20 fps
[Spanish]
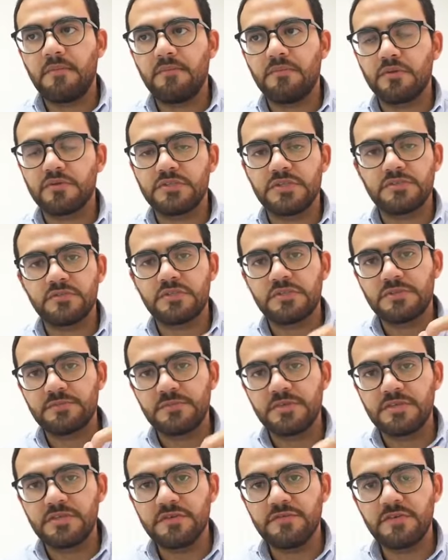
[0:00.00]
procesos
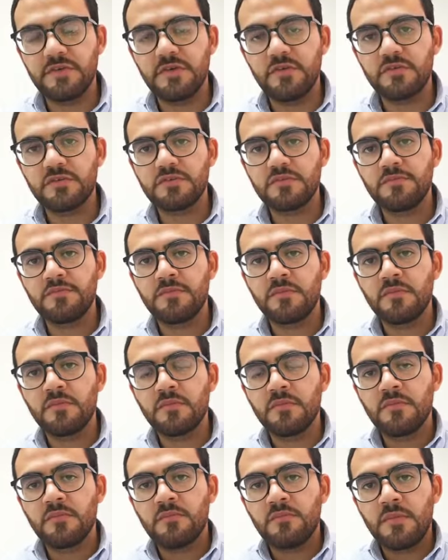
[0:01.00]
específicos,
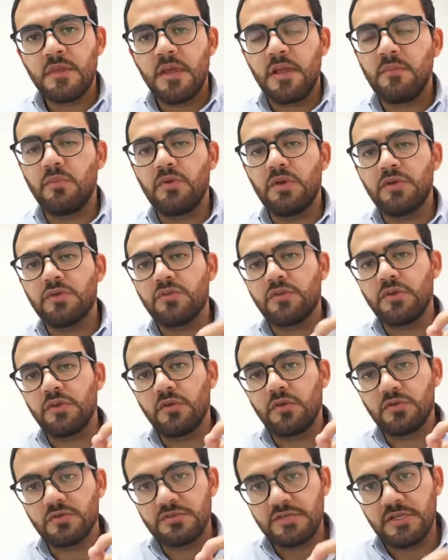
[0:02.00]
el
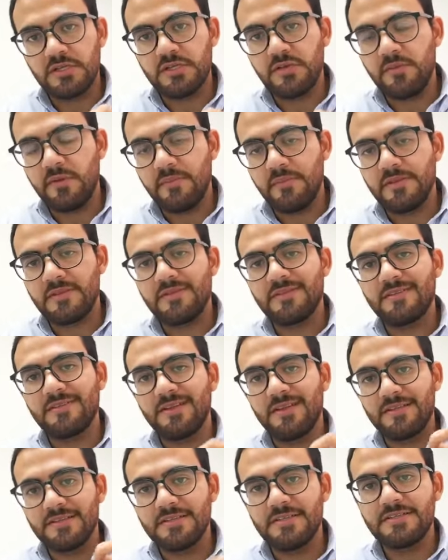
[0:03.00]
monitoreo constante obviamente de
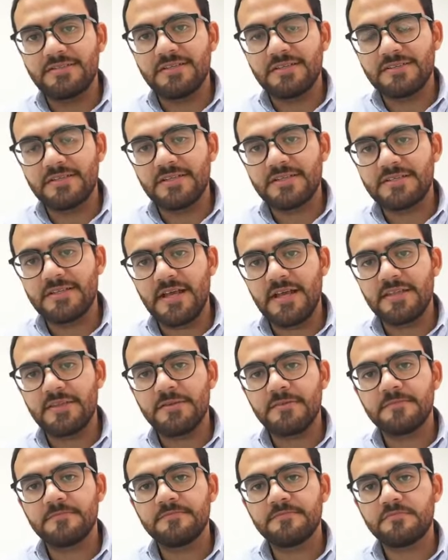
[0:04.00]
las listas del
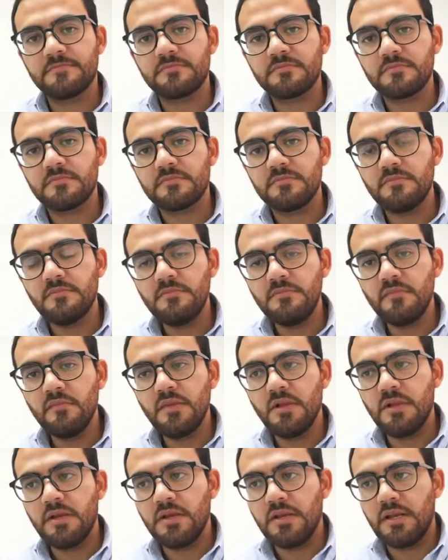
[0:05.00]
SAT,
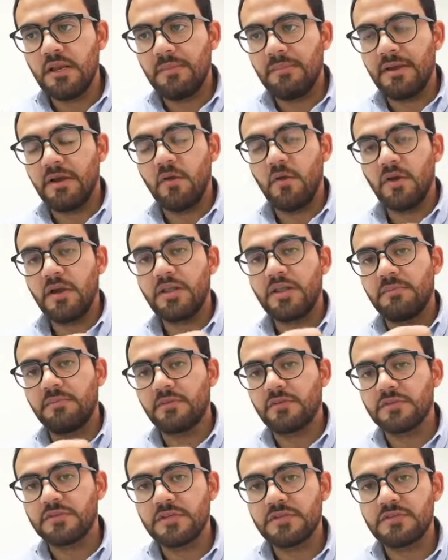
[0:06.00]
la mejora de
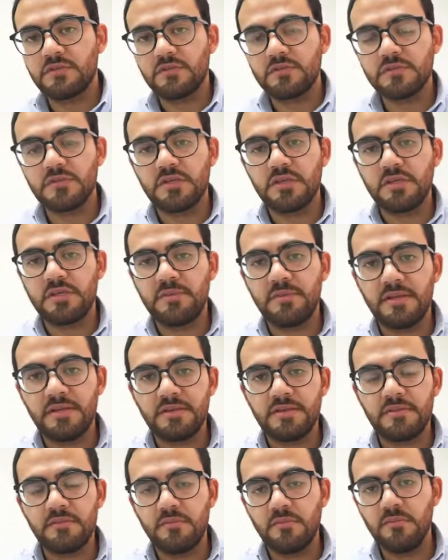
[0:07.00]
procesos y
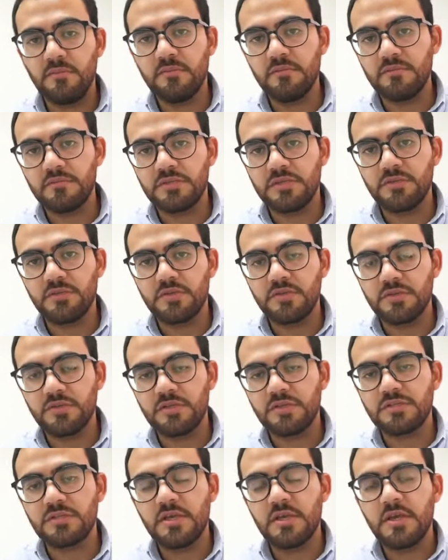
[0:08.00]
ver
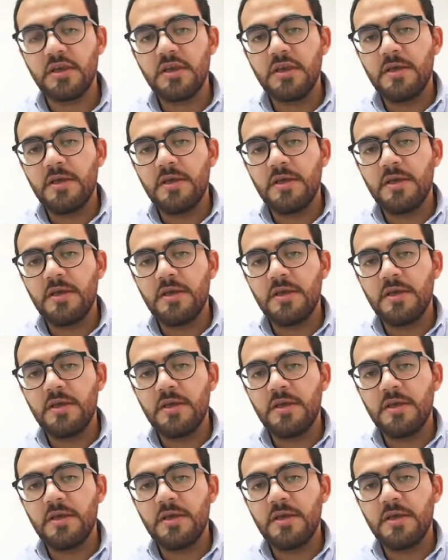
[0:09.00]
situaciones